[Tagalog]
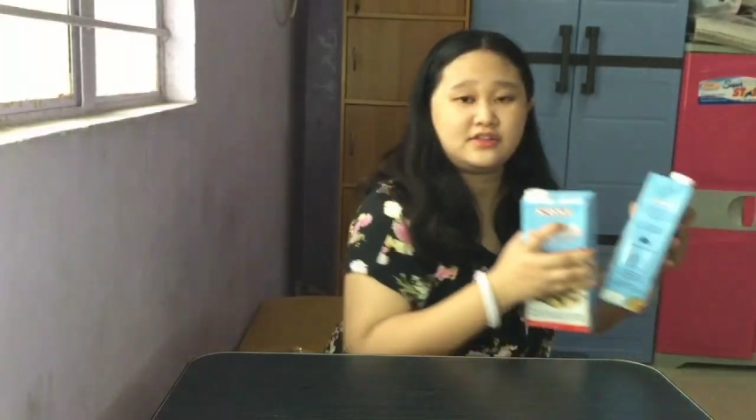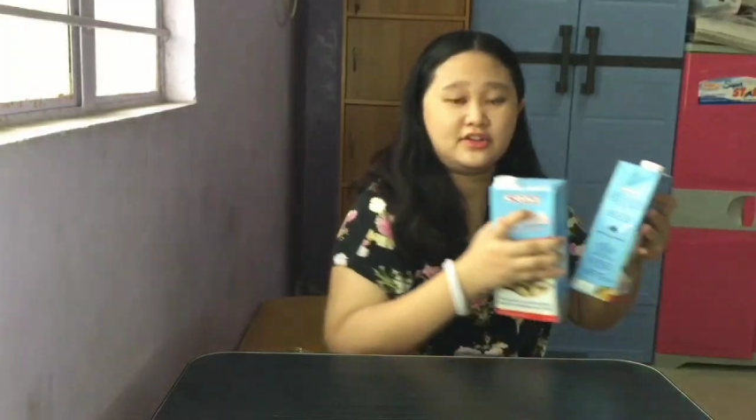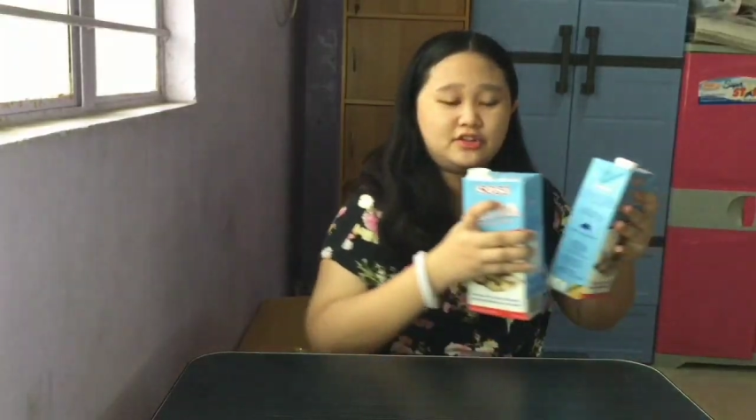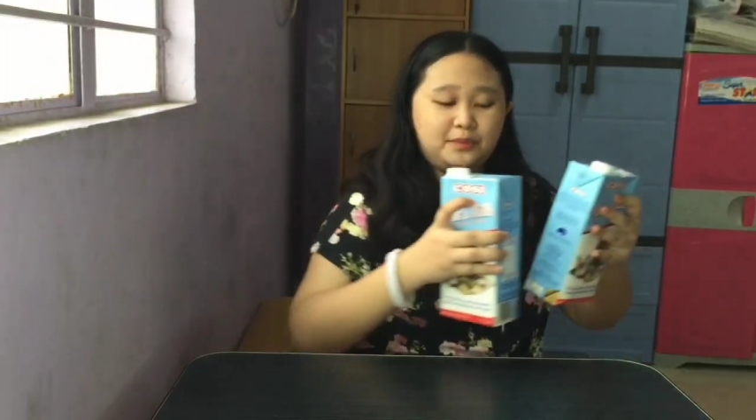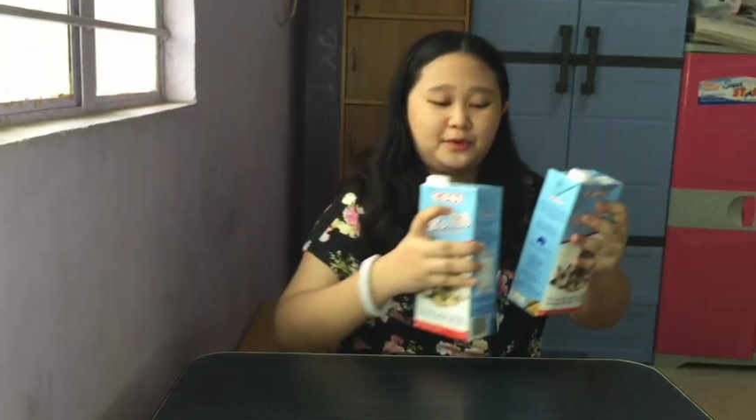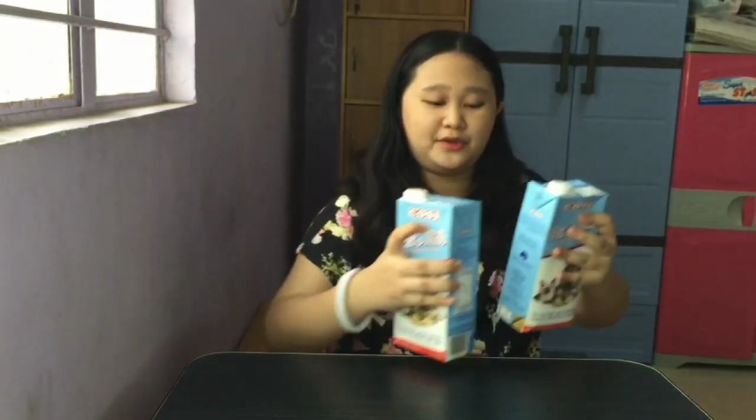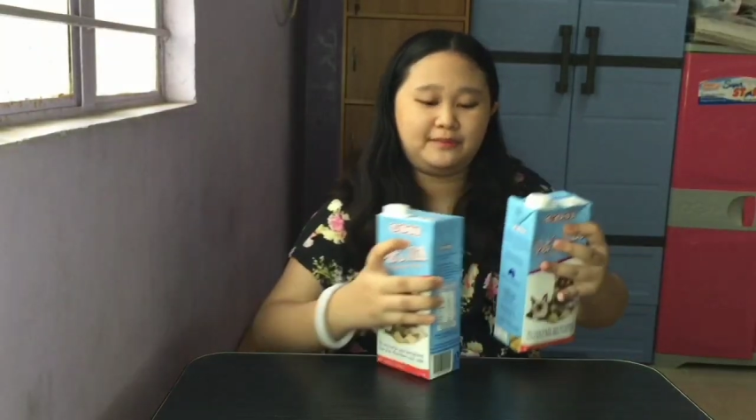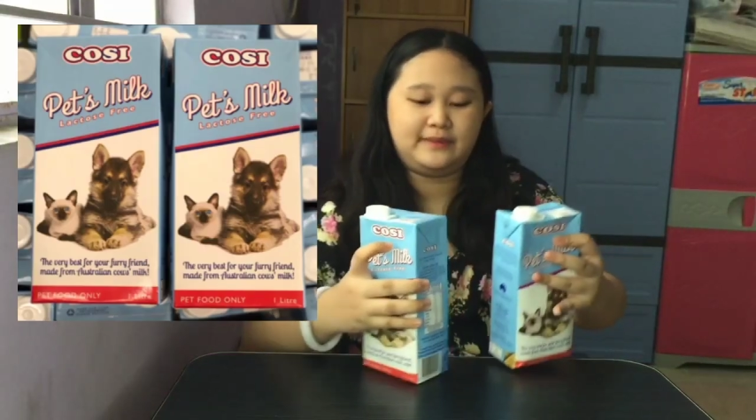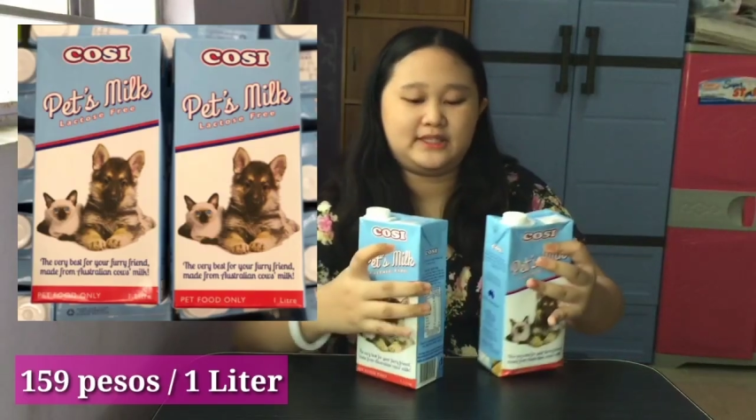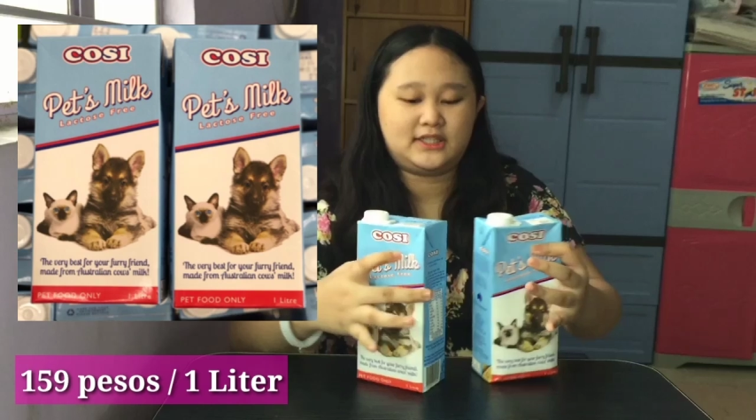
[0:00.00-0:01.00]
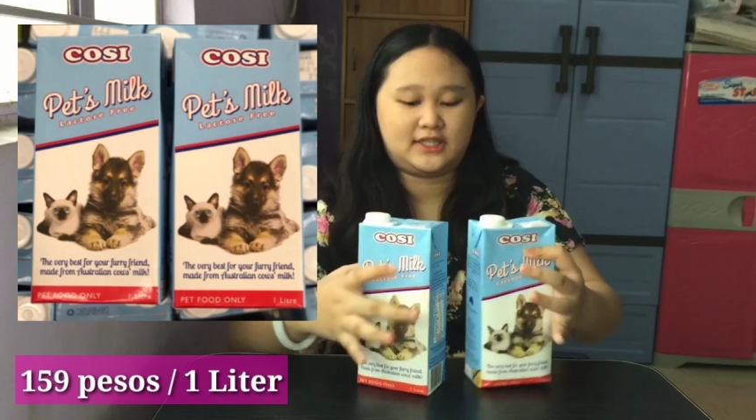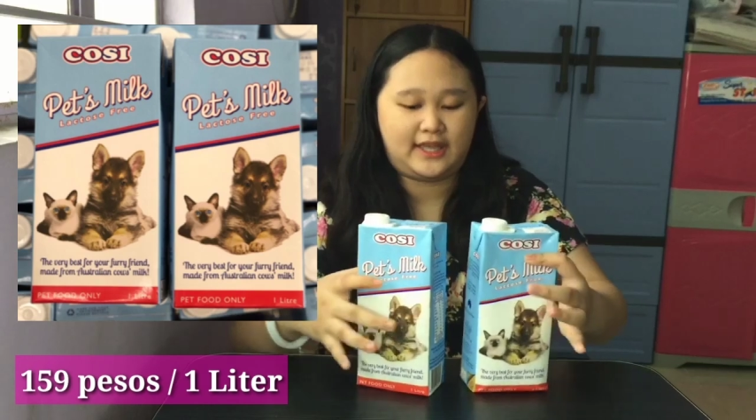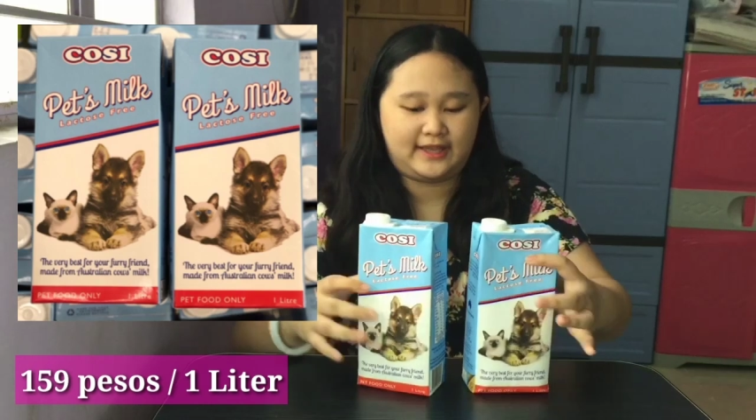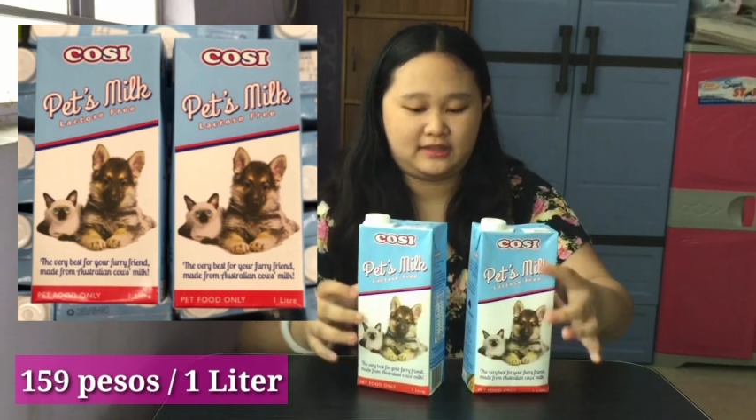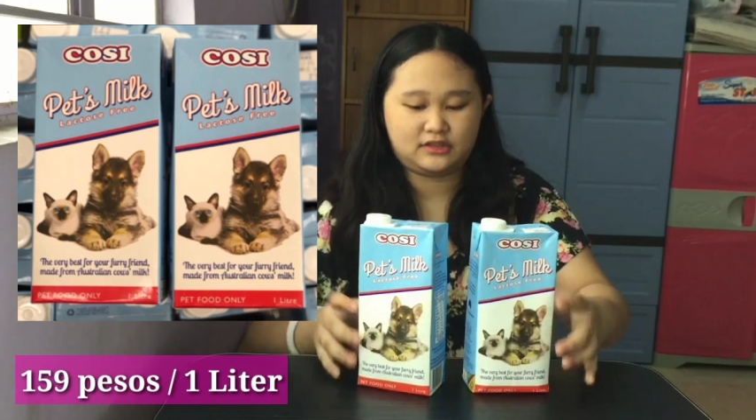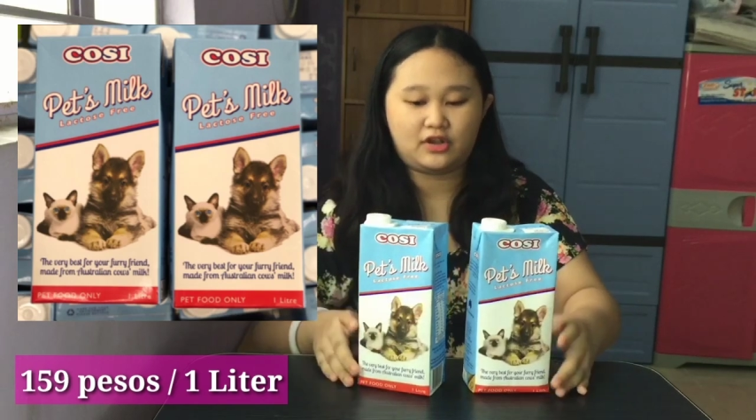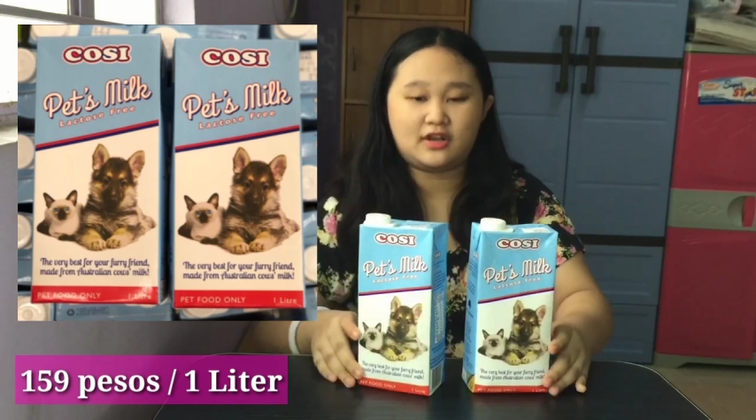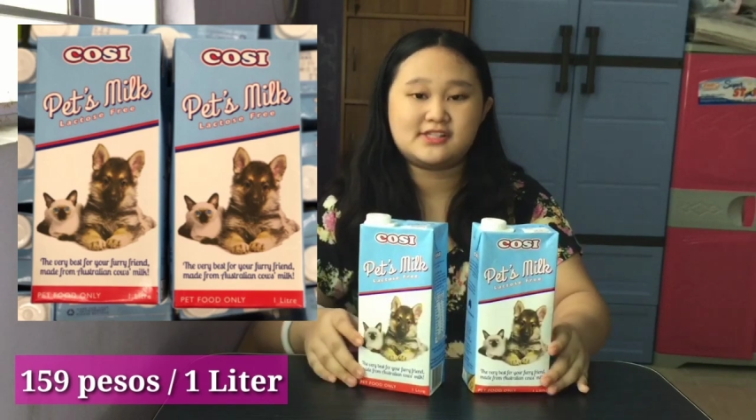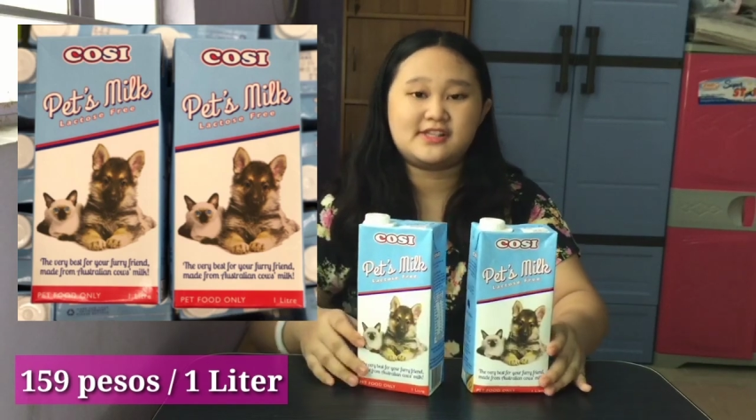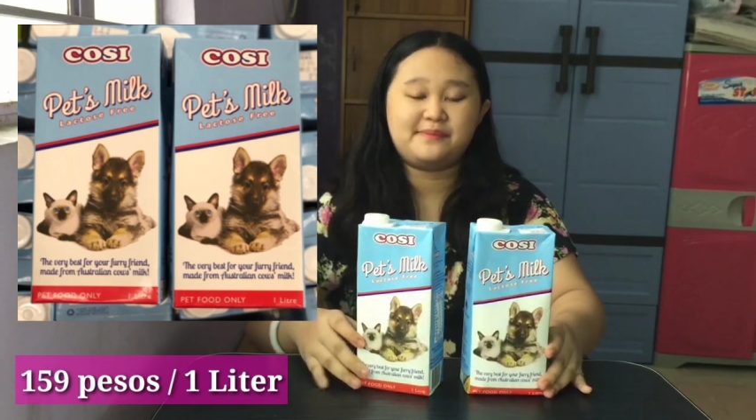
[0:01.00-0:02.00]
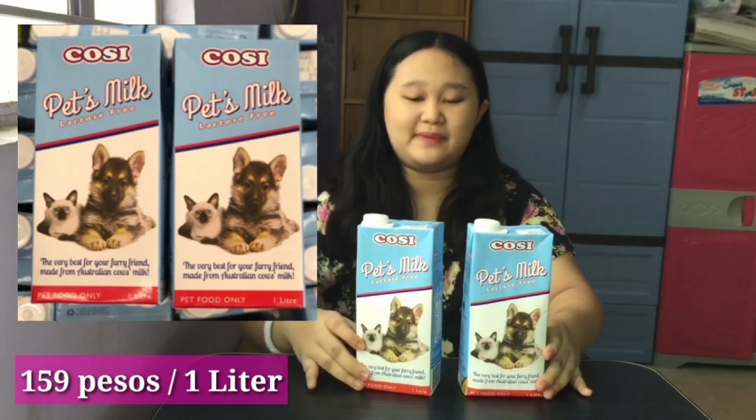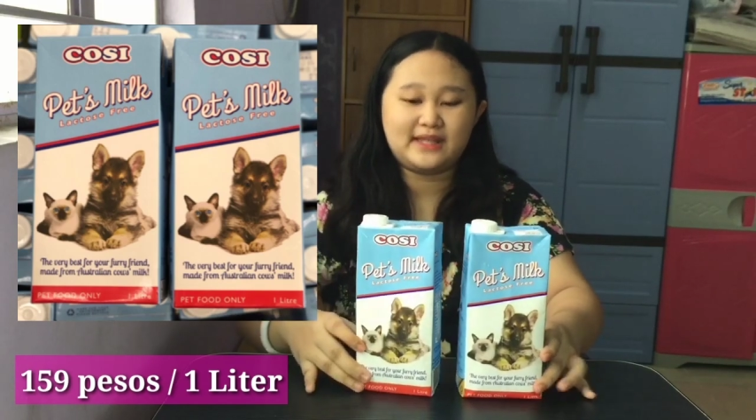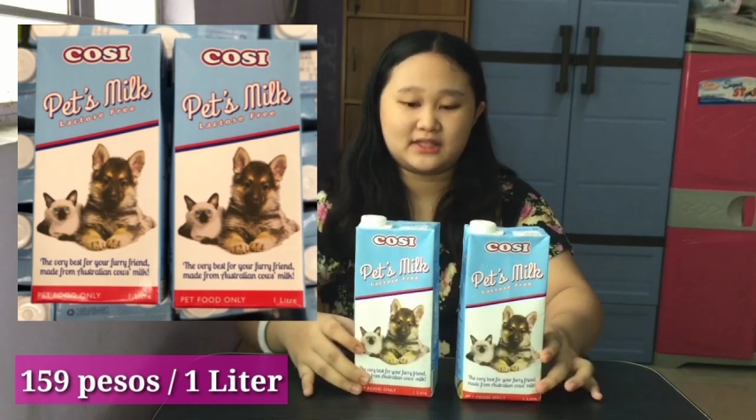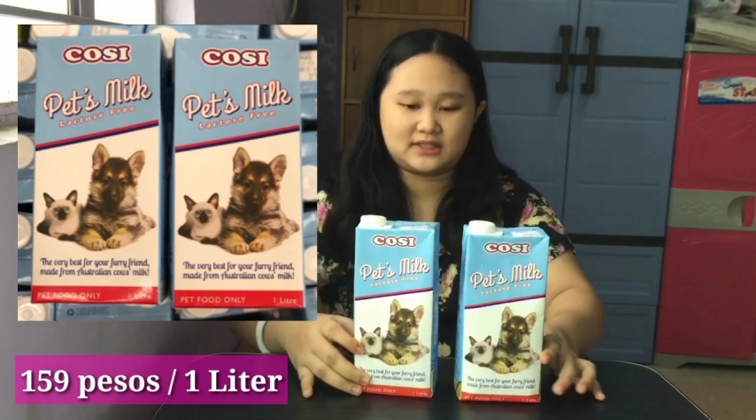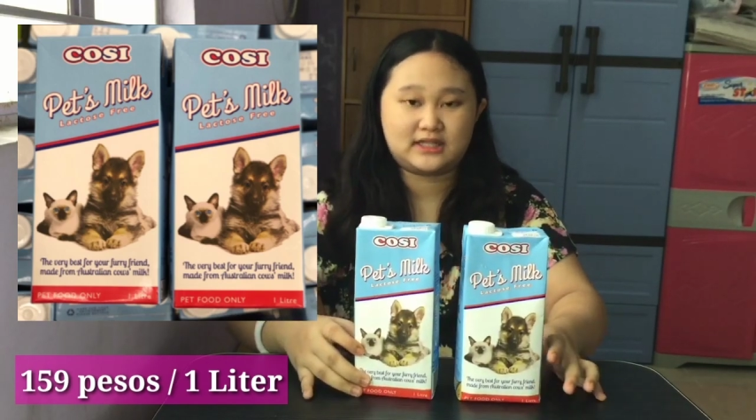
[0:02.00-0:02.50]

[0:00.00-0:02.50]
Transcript: So, ito po yung milk. Ayan. Cozy milk.